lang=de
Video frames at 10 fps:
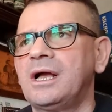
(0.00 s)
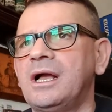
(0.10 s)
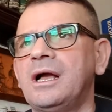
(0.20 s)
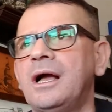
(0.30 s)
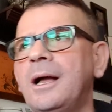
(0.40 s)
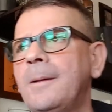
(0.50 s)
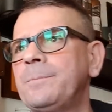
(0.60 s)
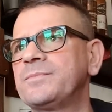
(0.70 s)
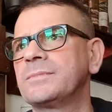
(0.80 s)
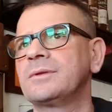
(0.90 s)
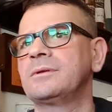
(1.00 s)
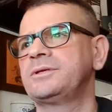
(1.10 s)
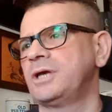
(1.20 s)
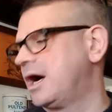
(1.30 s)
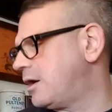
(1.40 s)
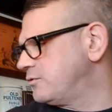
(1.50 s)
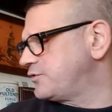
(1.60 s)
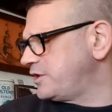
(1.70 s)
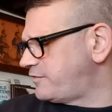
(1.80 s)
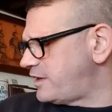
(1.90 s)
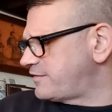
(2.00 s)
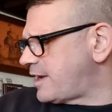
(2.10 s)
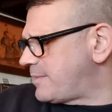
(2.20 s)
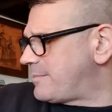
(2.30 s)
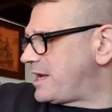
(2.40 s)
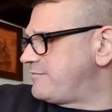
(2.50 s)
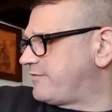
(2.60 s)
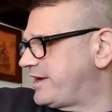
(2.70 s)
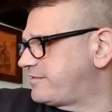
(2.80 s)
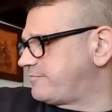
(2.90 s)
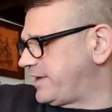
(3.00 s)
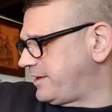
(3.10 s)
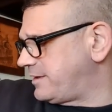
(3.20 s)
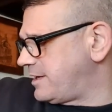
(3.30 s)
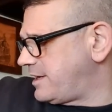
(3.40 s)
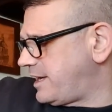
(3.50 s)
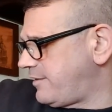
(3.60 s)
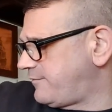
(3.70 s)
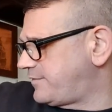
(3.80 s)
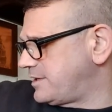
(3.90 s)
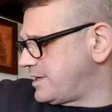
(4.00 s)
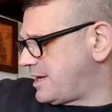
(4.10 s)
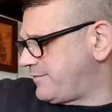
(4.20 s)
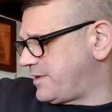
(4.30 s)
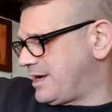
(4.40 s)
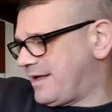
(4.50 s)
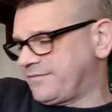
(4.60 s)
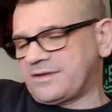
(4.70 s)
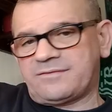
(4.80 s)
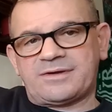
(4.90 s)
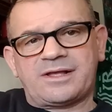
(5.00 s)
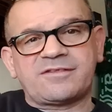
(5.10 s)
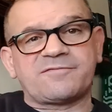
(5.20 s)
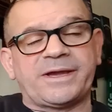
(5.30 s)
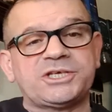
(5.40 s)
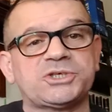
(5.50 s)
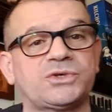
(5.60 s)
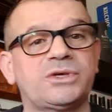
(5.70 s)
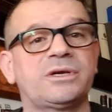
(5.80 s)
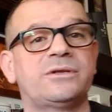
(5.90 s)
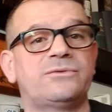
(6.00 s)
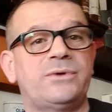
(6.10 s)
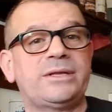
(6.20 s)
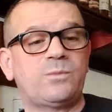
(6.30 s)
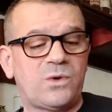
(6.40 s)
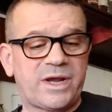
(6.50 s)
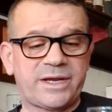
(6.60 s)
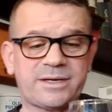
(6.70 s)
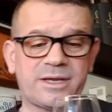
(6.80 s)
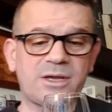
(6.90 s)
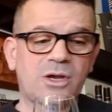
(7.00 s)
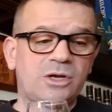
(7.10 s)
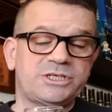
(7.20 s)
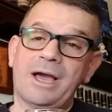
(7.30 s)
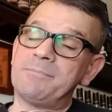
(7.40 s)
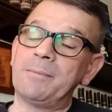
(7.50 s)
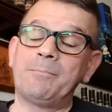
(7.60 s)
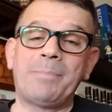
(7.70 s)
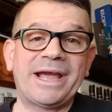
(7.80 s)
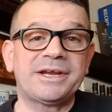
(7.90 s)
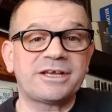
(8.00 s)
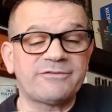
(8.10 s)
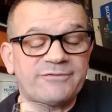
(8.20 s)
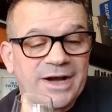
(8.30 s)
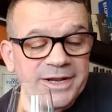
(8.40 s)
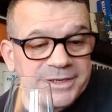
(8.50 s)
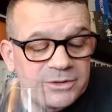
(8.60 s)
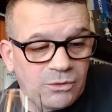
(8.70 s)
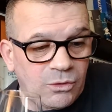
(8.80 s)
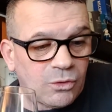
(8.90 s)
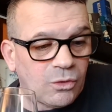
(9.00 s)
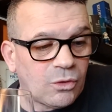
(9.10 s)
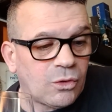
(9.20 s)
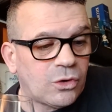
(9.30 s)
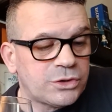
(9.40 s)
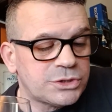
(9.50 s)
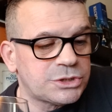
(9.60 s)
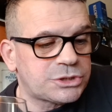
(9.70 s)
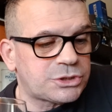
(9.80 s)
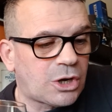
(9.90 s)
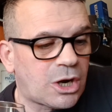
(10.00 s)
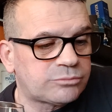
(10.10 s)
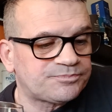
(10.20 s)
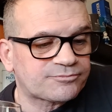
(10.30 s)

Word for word: Ähm, ja, und dieser ist aber mal in Weißwein gereift. Ja, der andere waren zwei Stück in Red Wine. Die haben mir beide gefallen und ja,